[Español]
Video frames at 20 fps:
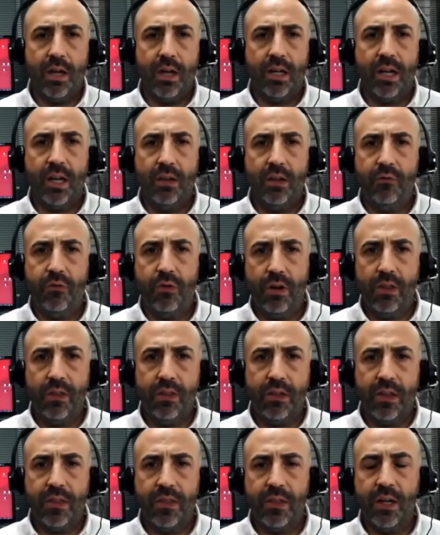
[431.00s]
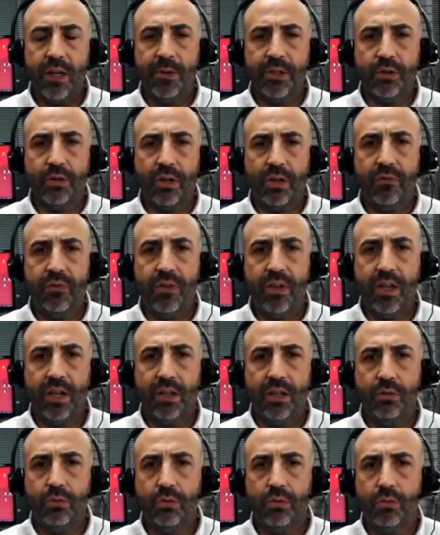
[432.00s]
gran influencia
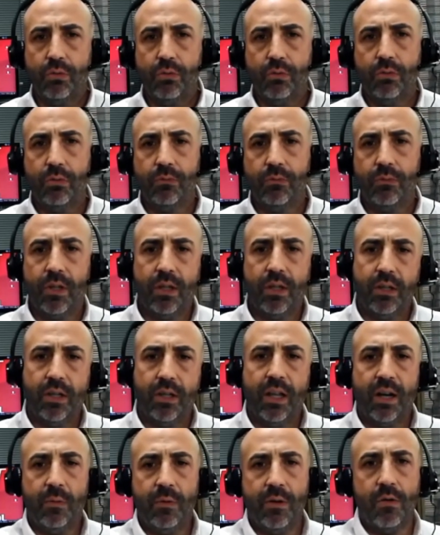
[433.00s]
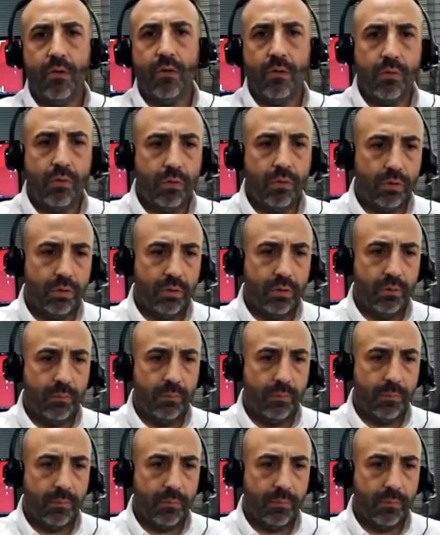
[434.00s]
cinematográfica en tu en Erraban Oscuros?